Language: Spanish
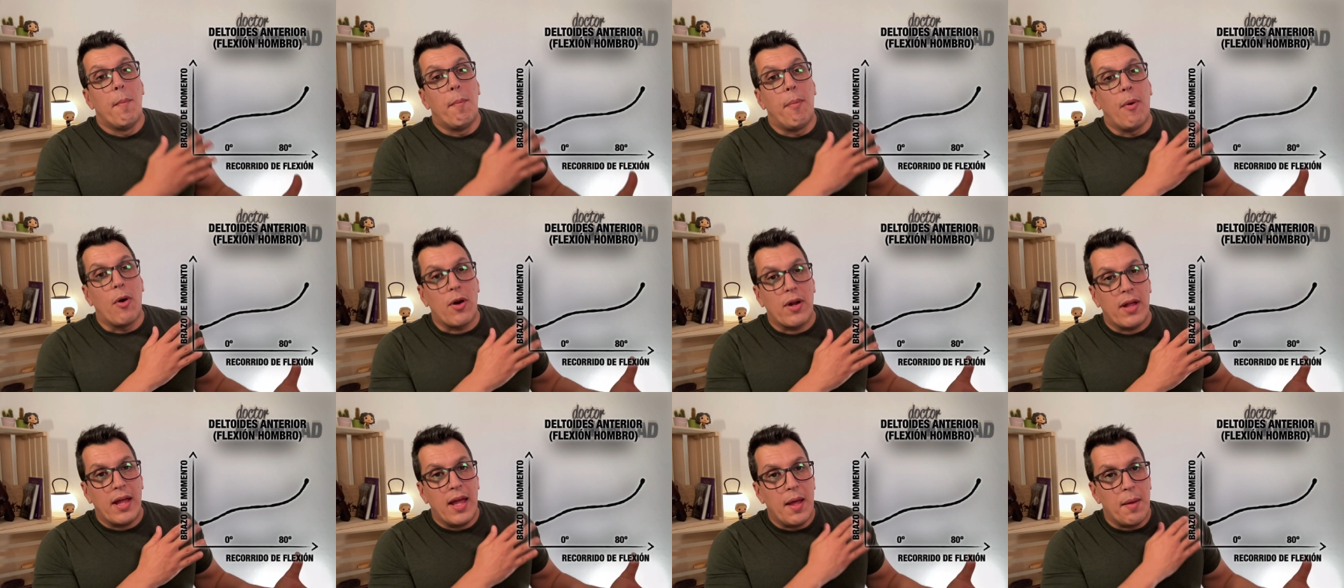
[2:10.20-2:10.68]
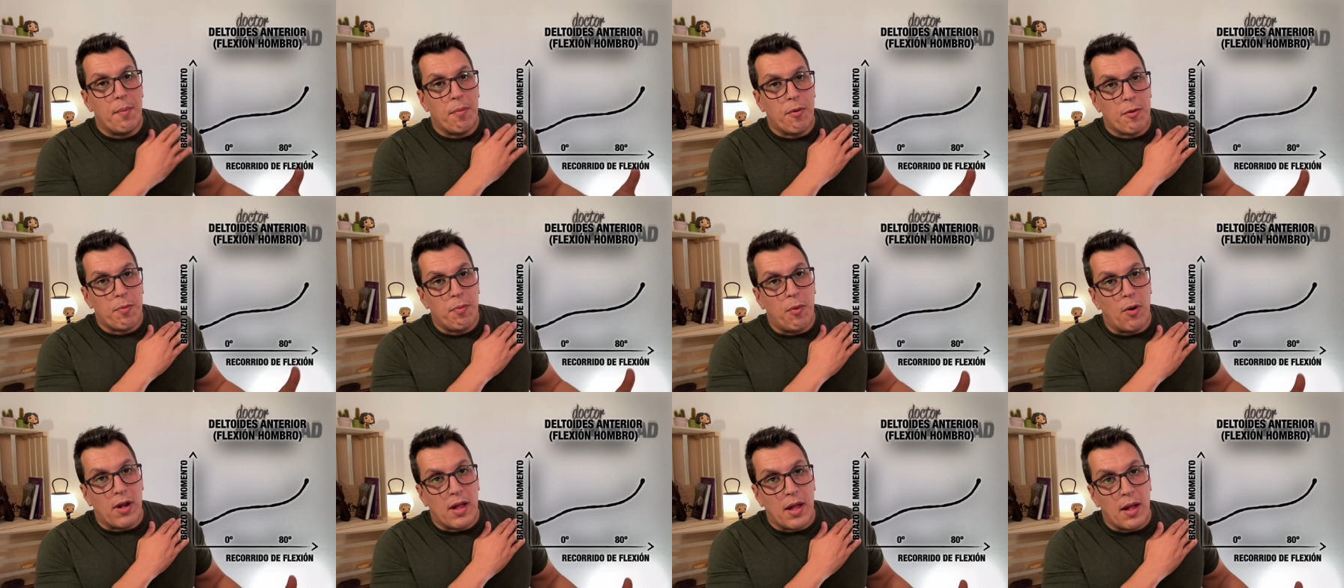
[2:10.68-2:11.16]
¿Por qué?
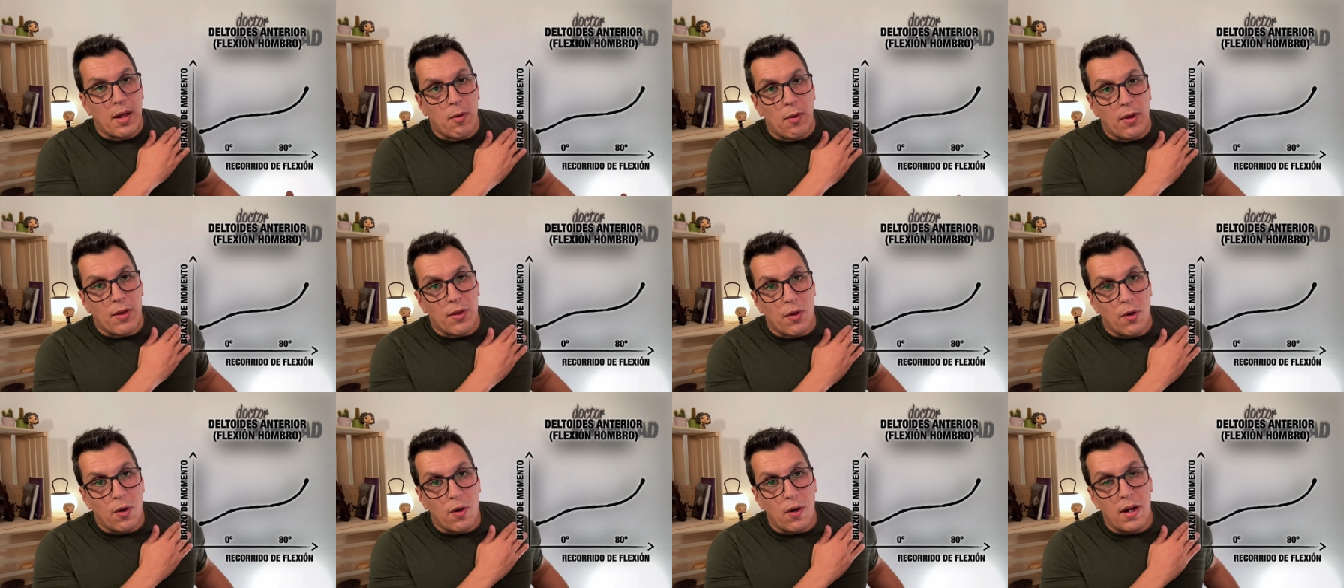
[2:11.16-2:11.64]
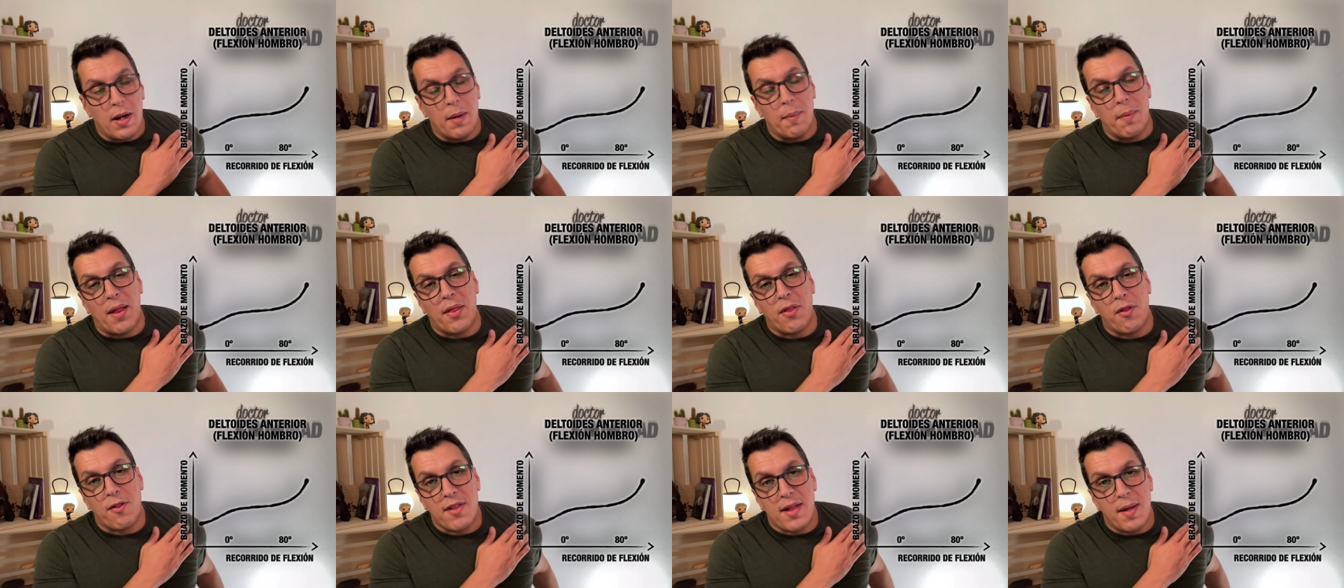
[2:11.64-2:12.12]
Pues porque cuando el
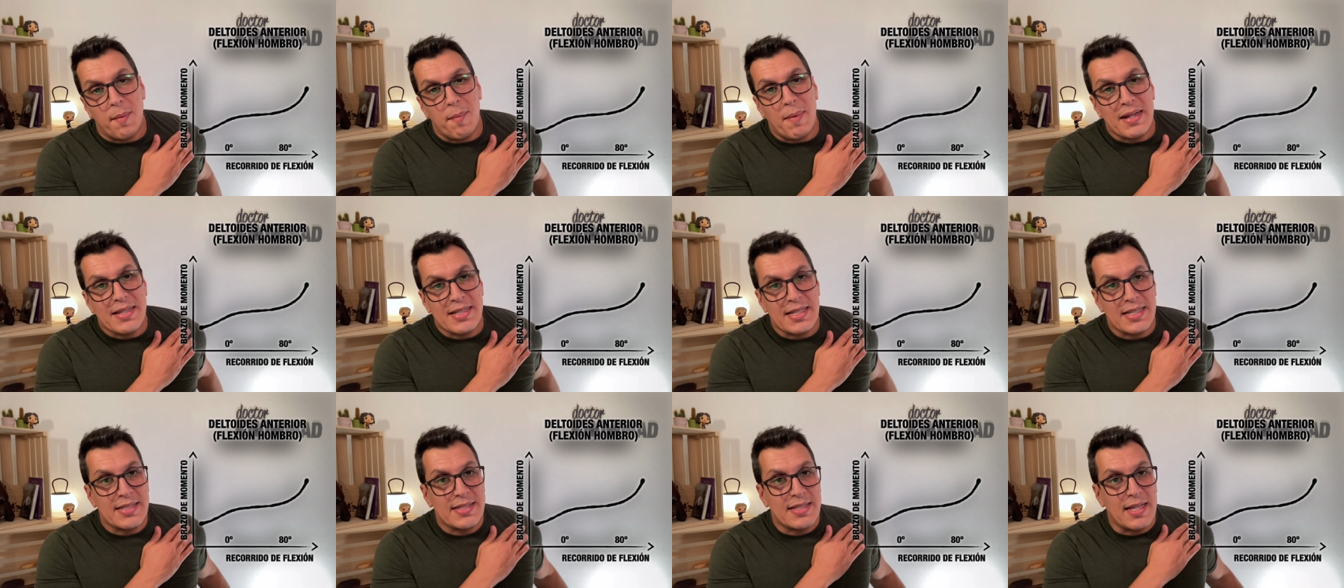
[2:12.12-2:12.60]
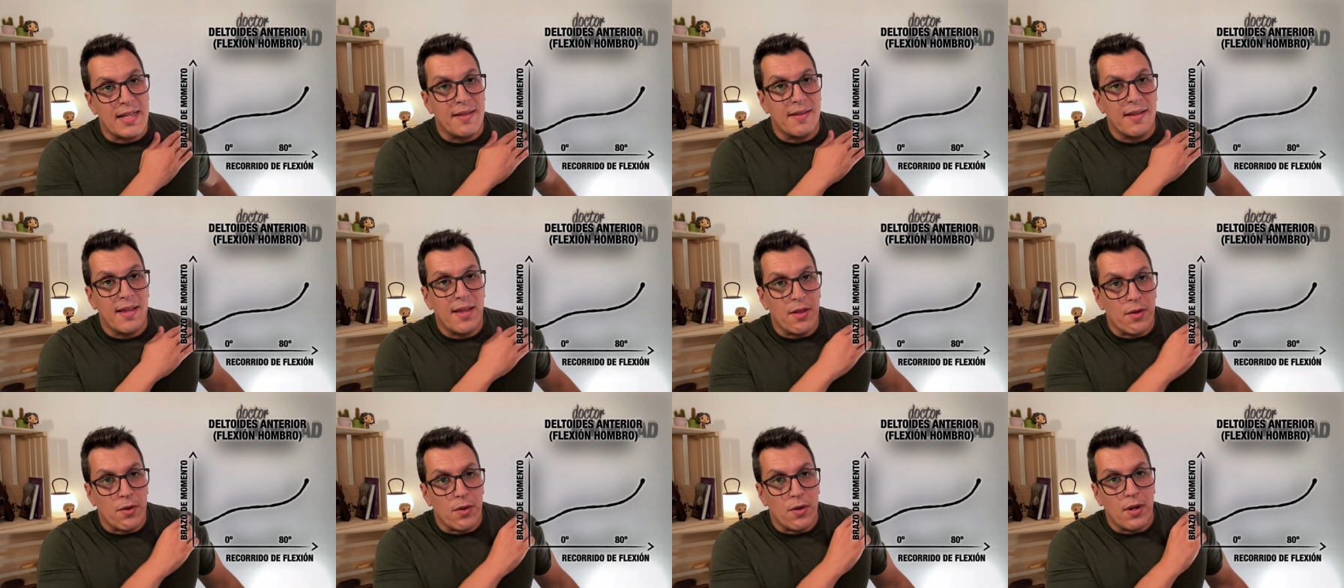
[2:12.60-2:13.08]
brazo está más
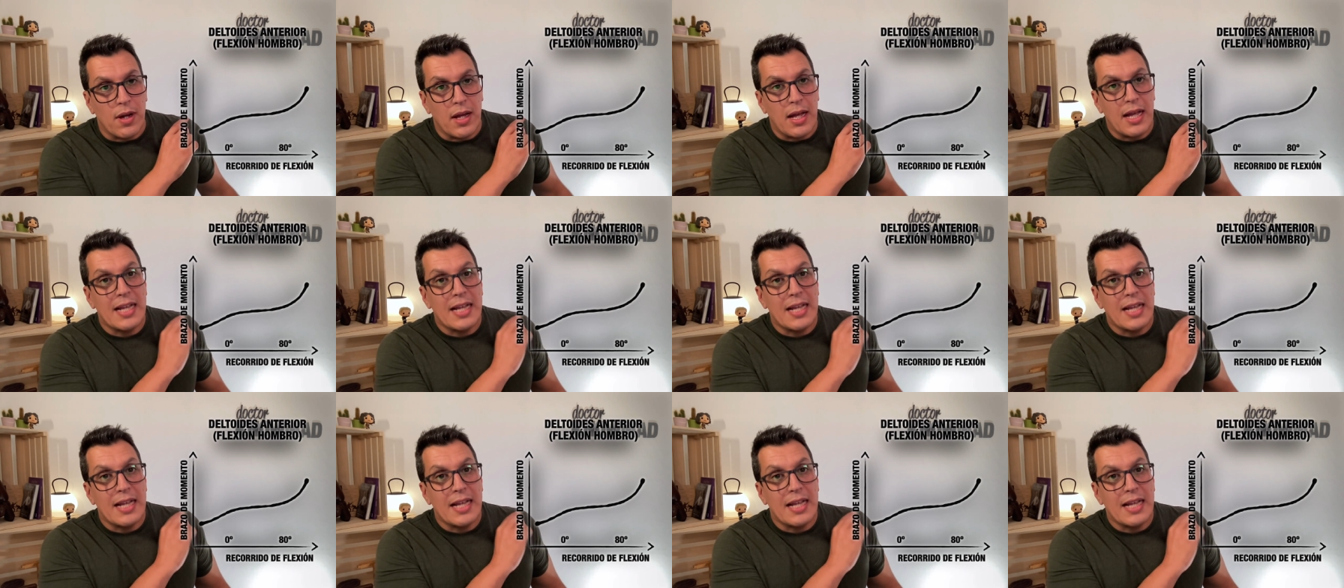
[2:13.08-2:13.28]
extendido,